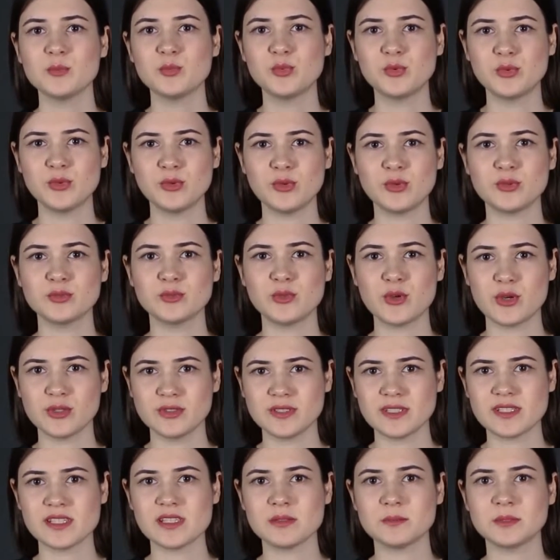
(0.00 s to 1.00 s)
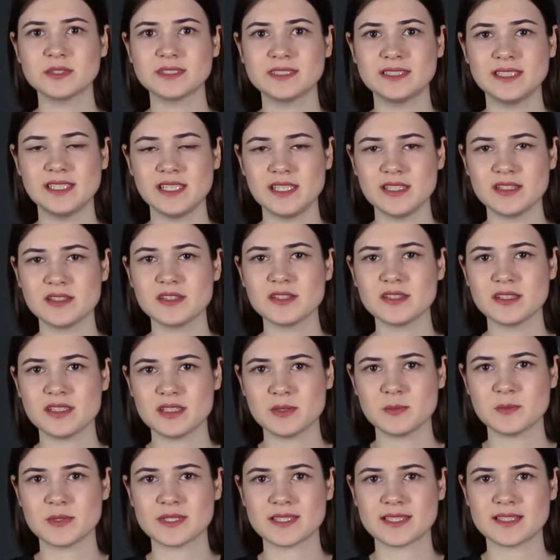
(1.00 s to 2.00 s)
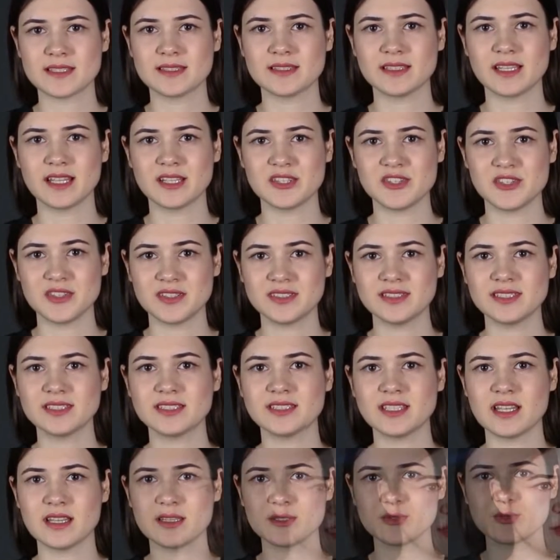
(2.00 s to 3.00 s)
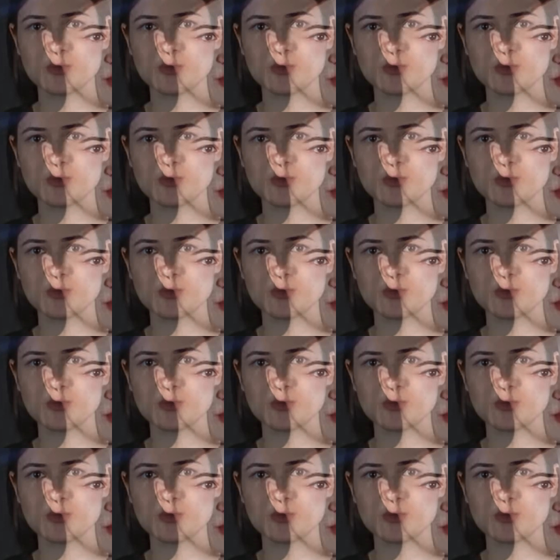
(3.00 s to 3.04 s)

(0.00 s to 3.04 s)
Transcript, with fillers: Bu dört aşamanın ikinci aşamasından çıktıktan